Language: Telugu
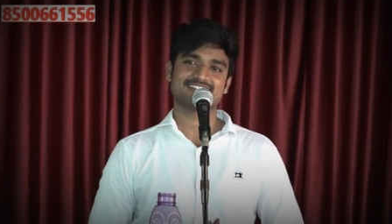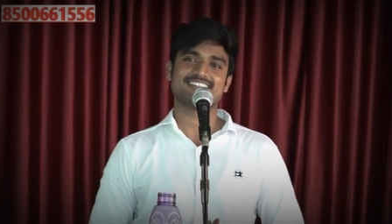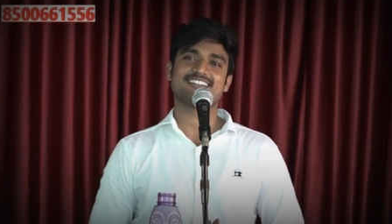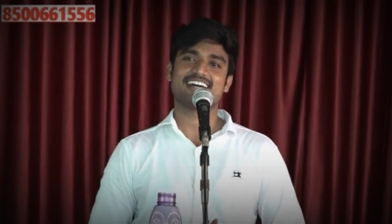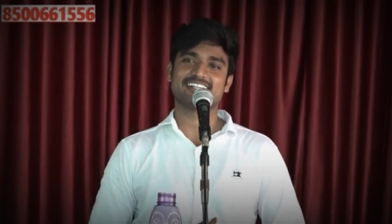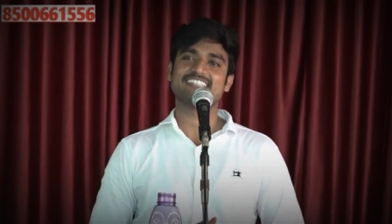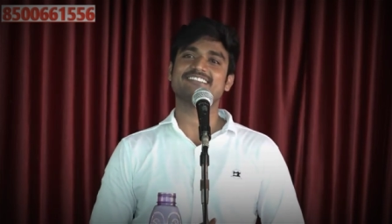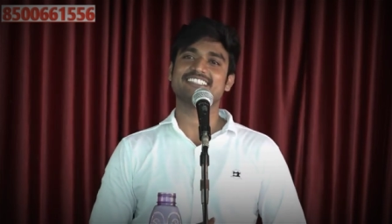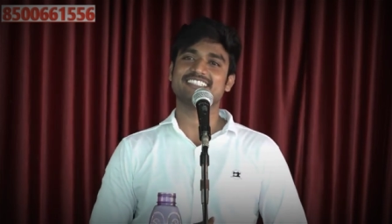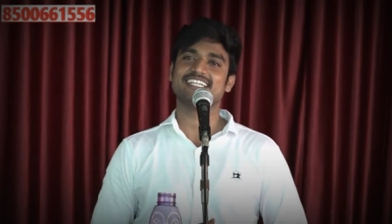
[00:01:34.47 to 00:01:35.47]
సరే
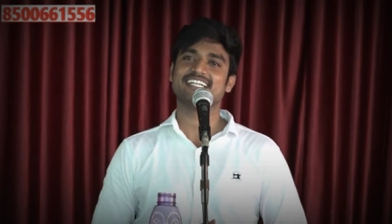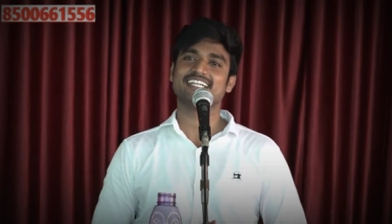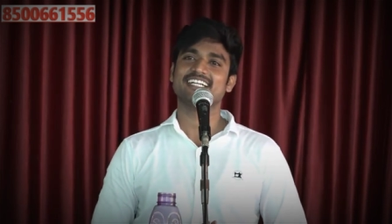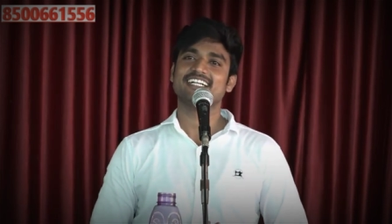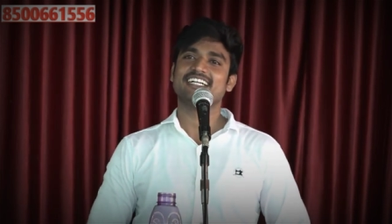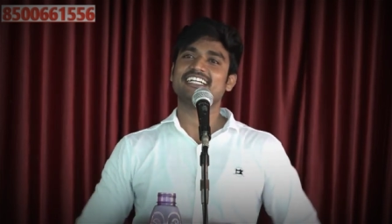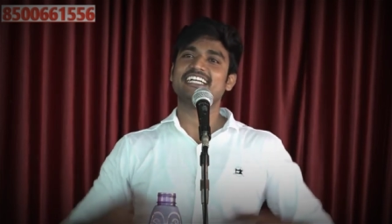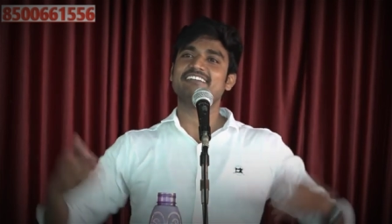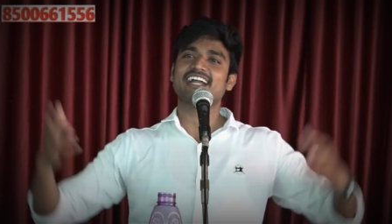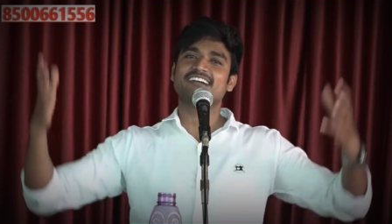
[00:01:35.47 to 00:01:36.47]
అర్థమైతే
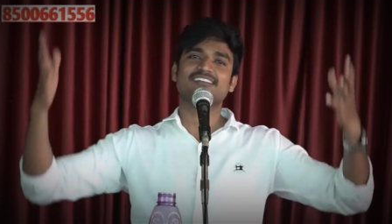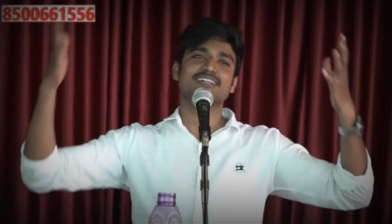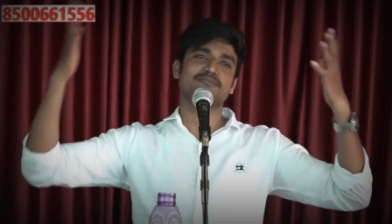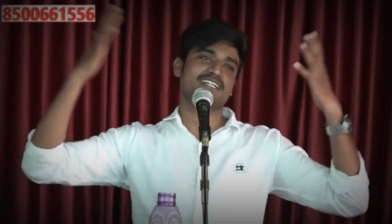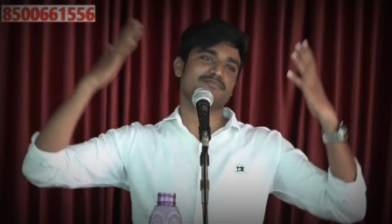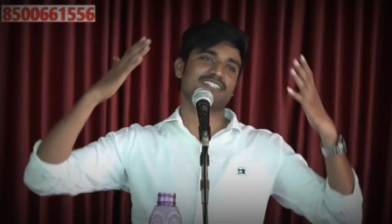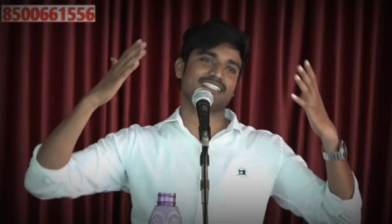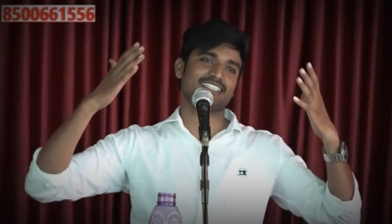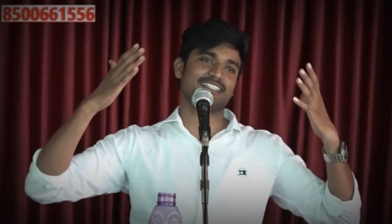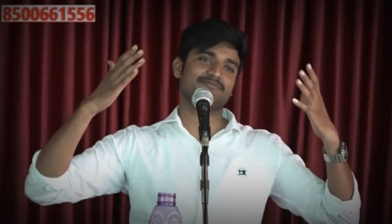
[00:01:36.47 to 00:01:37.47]
ఇంకేం ఎక్కవన్న మాట
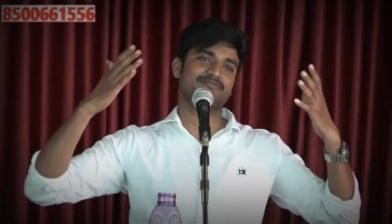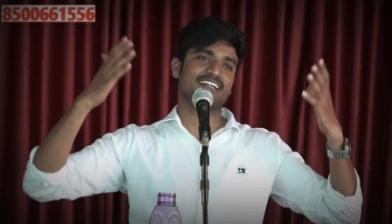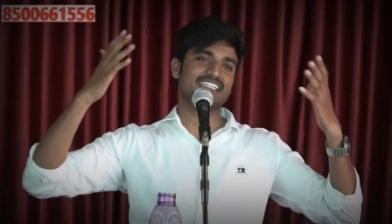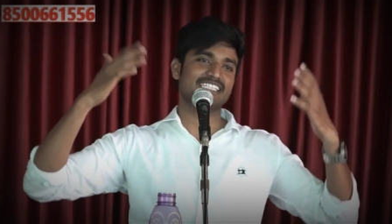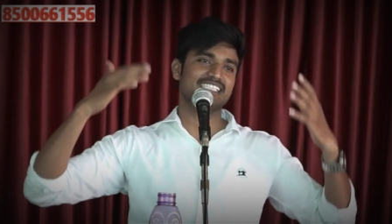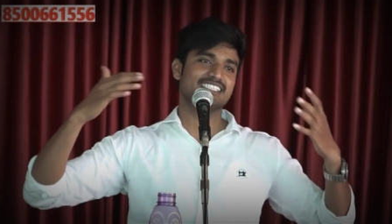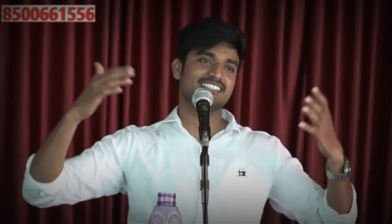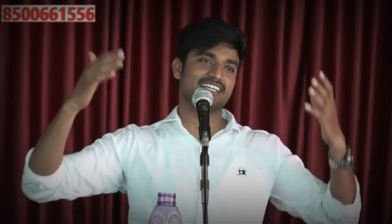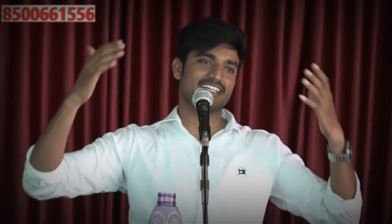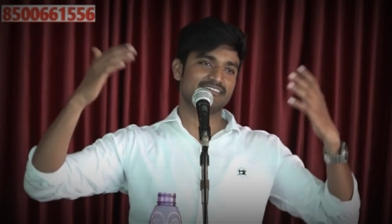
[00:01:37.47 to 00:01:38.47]
మనకి వాళ్ళు
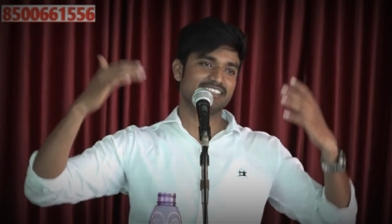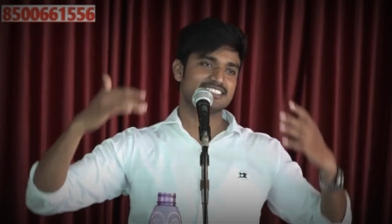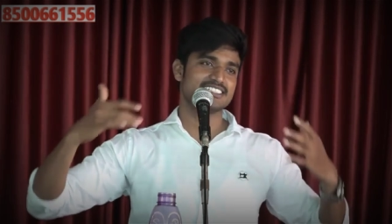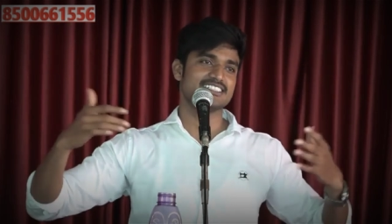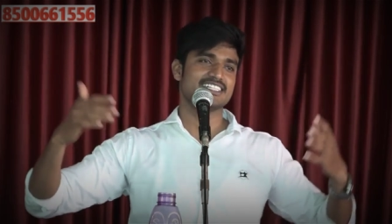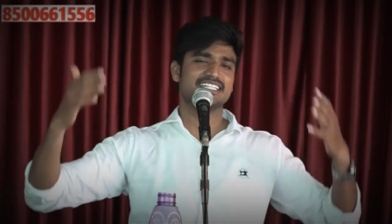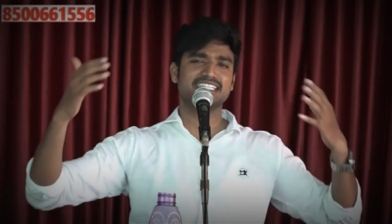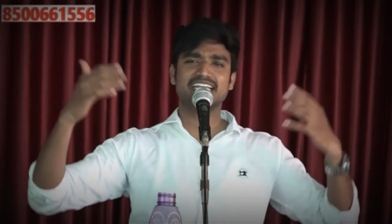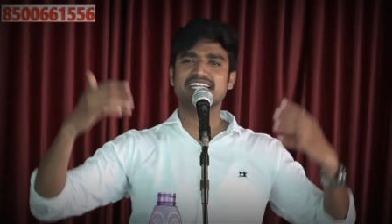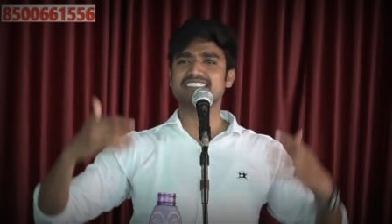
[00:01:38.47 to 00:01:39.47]
నిందించిన ద్వేషించిన
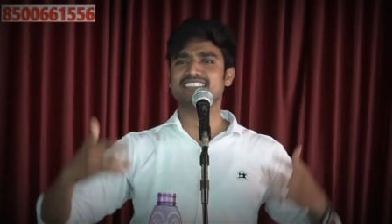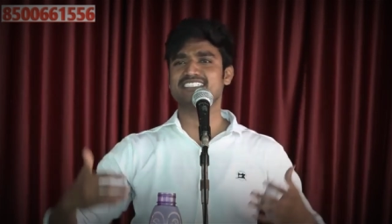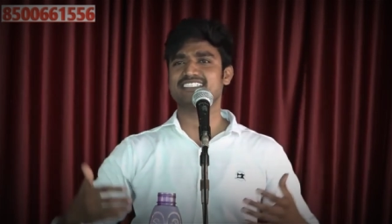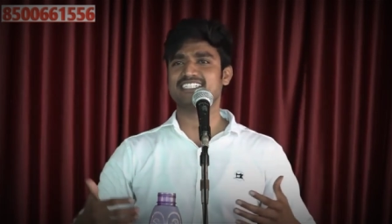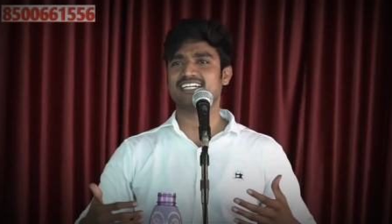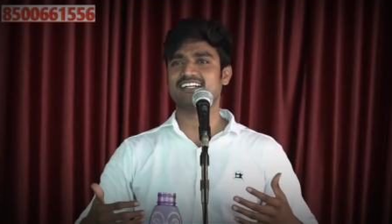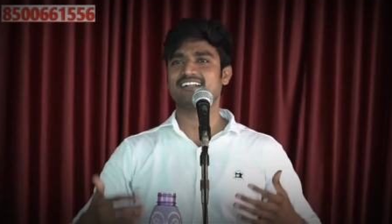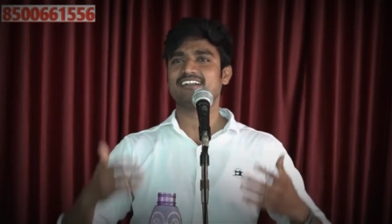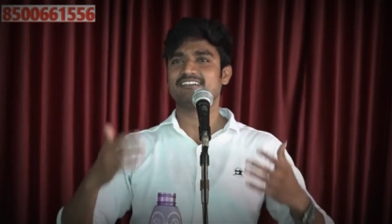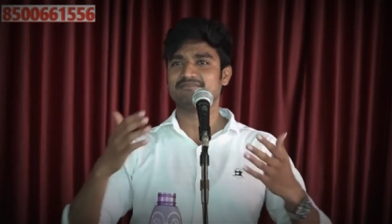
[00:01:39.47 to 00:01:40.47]
ఏం చేసినా
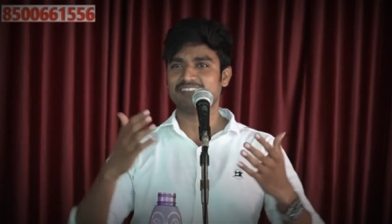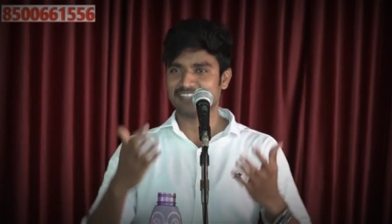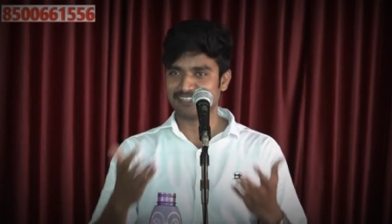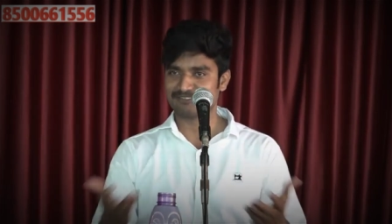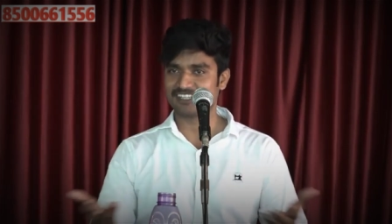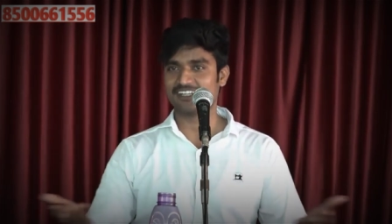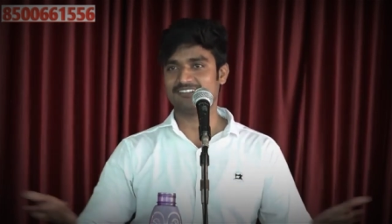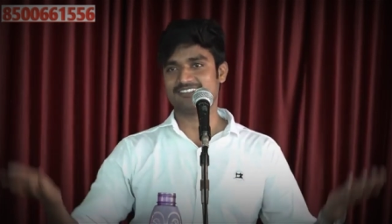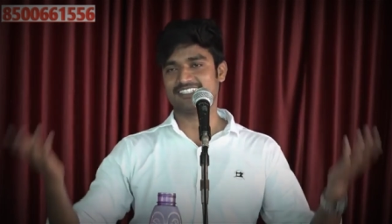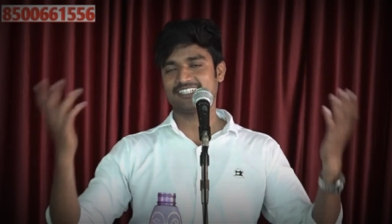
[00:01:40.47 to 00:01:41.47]
వాళ్ళ లైఫ్లో
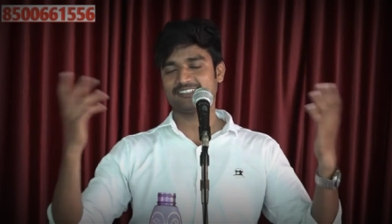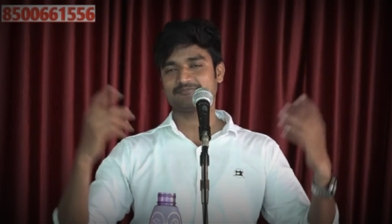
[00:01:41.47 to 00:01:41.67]
ఉంటాయి